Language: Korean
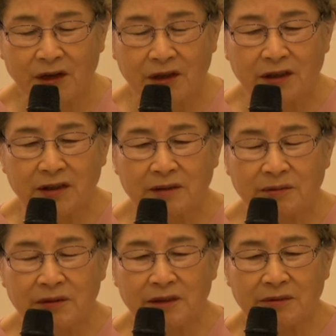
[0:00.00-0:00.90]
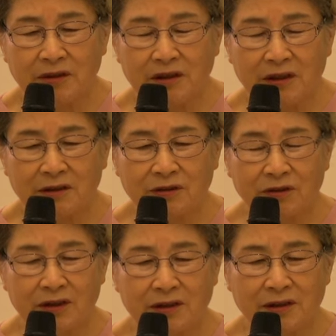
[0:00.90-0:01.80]
여러분 이번 기회를
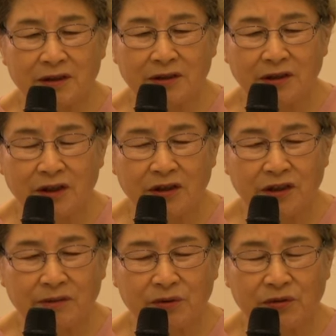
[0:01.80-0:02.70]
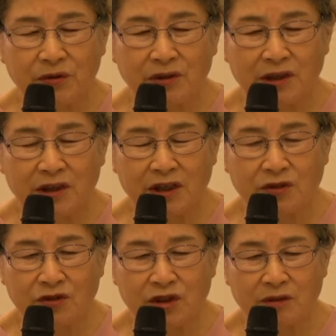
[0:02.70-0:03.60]
통해서 여러분 속에
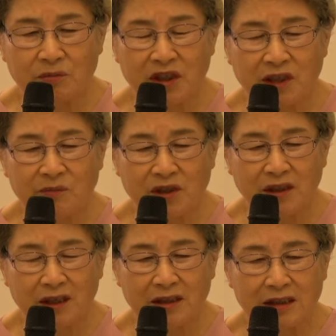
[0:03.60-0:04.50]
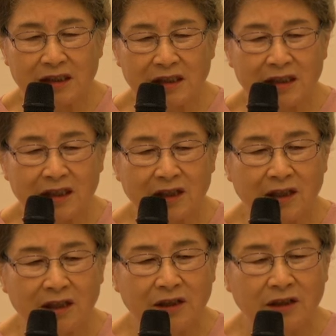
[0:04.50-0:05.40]
예수님이 임재하시는
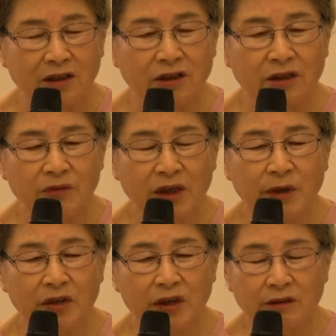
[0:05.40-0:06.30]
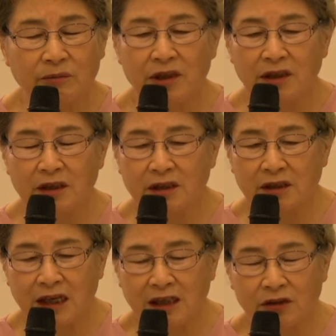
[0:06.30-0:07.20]
거듭남의 경험이
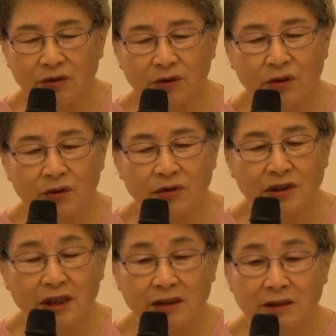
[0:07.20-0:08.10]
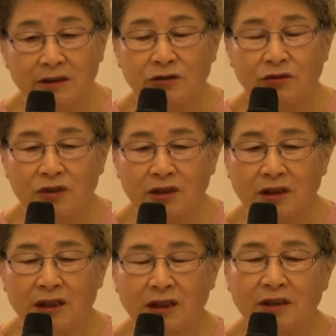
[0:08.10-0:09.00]
일어나도록 자신을
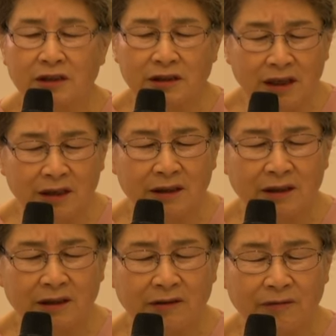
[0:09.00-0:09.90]
주님께 여세요.